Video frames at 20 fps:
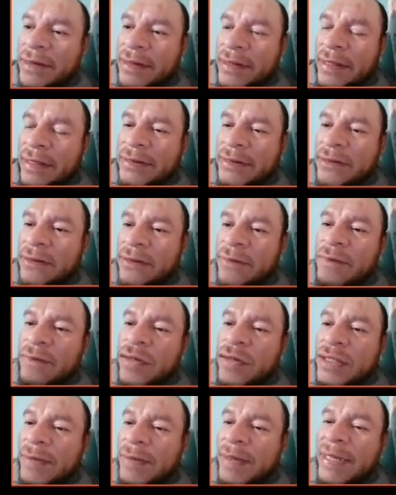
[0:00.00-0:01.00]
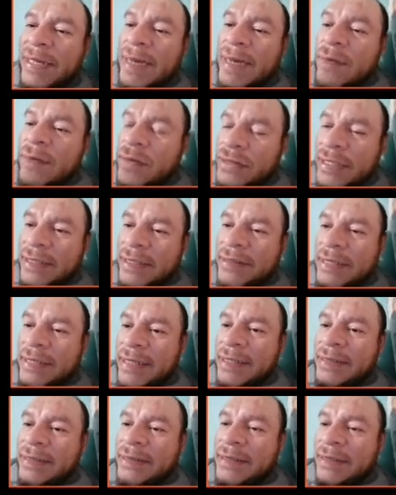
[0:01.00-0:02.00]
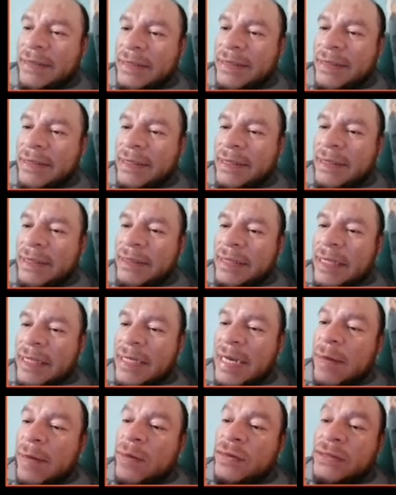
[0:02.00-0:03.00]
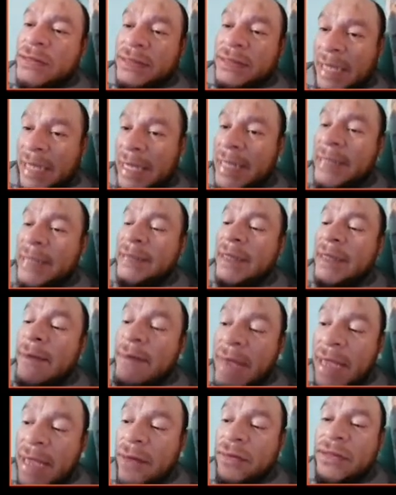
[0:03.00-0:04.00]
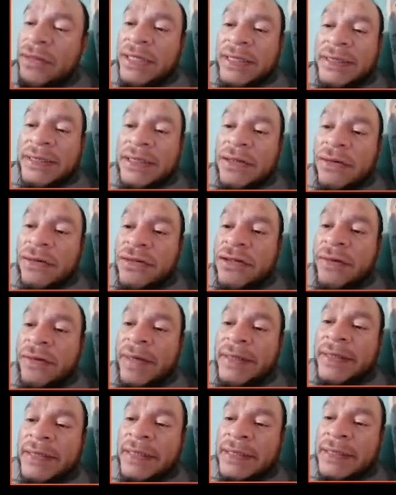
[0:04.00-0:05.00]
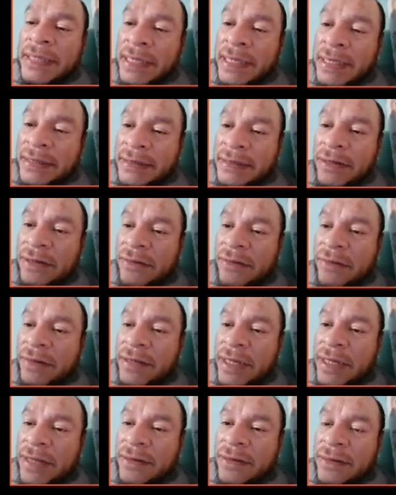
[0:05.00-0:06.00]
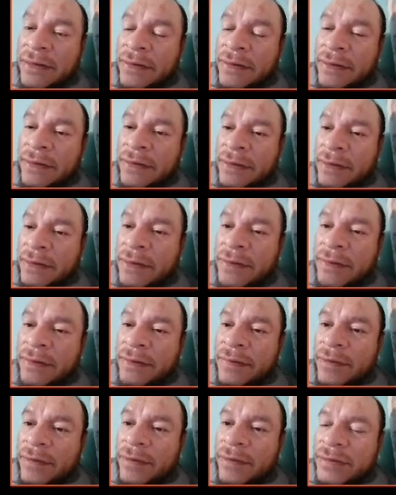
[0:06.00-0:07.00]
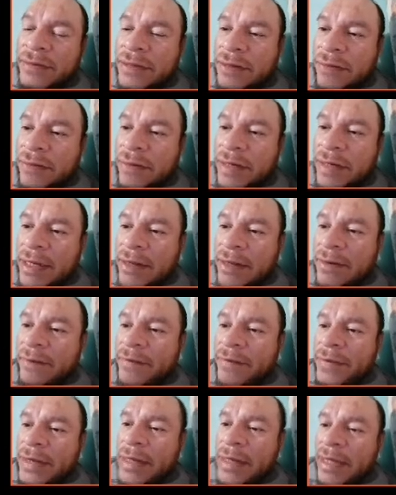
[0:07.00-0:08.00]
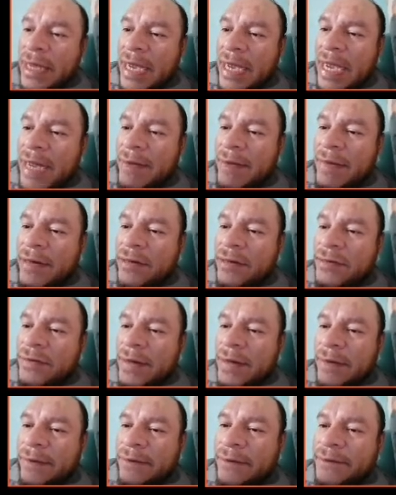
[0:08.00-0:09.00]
¿Listo? Multiplicamos el 6. Tendríamos 6 menos 18 veces seno cuadrado por coseno cuadrado. A menos b.